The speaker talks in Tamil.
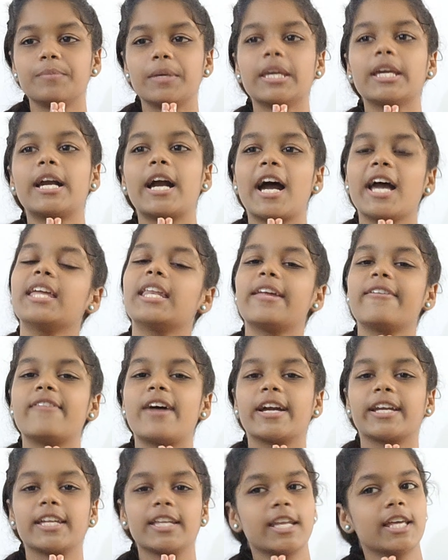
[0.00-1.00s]
மீகா
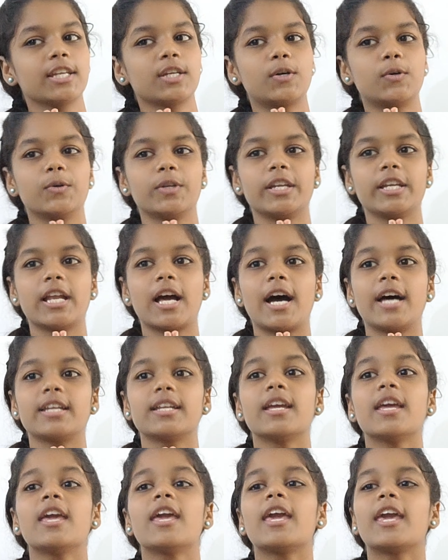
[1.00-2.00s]
இறைவாக்கினர் கூறினார்
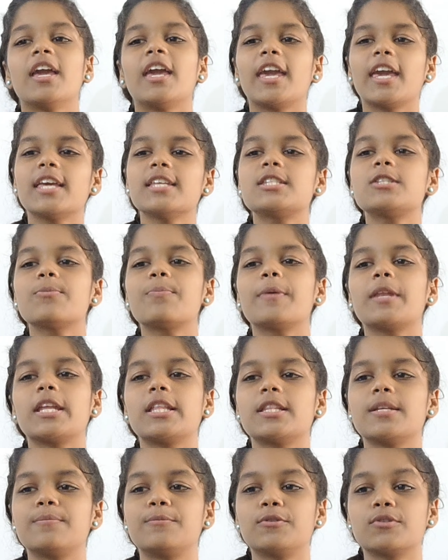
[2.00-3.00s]
இயேசு
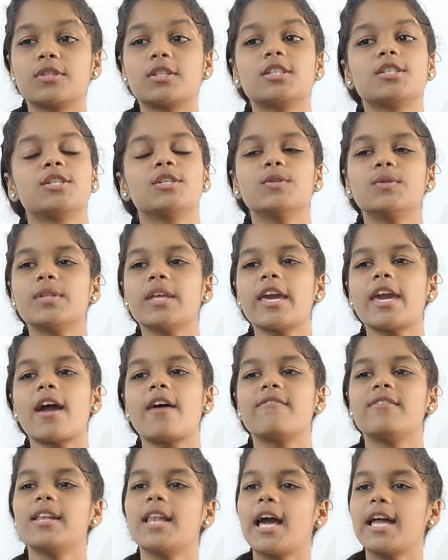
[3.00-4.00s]
பிறந்தபோது
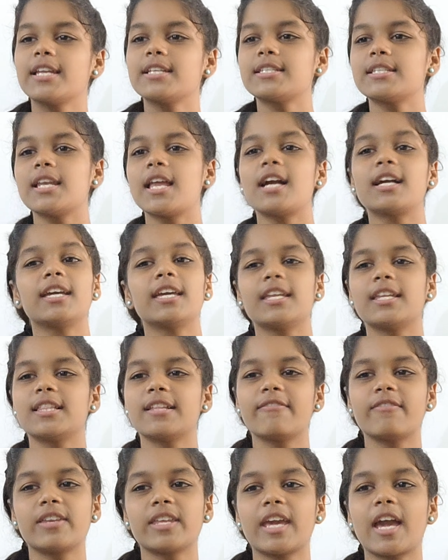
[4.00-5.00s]
யூதேயாவில் அரசனாக
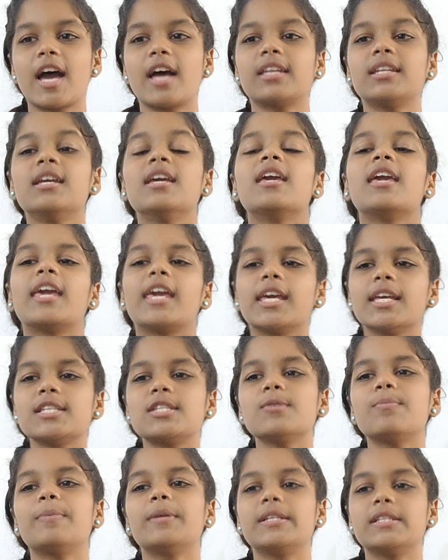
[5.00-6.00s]
இருந்தவர் யார்
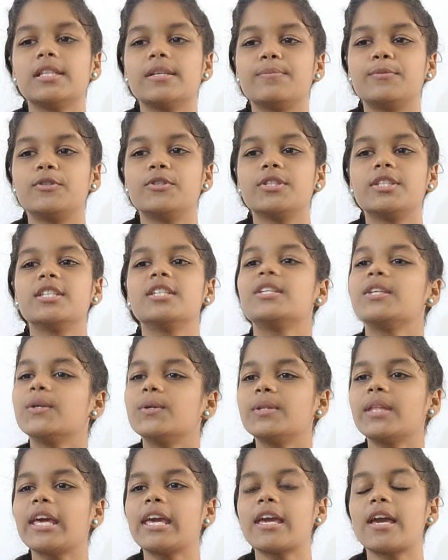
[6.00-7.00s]
இயேசு பிறந்தபோது
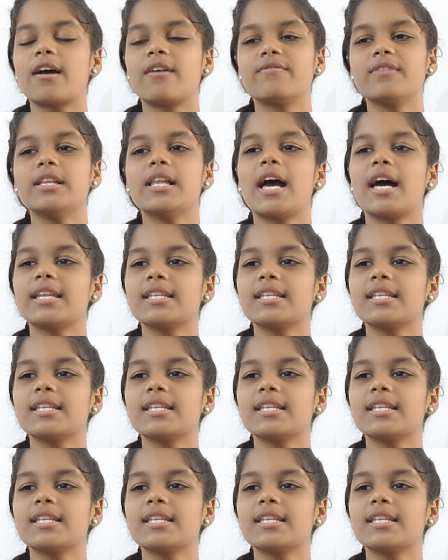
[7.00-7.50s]
யூதேயாவில்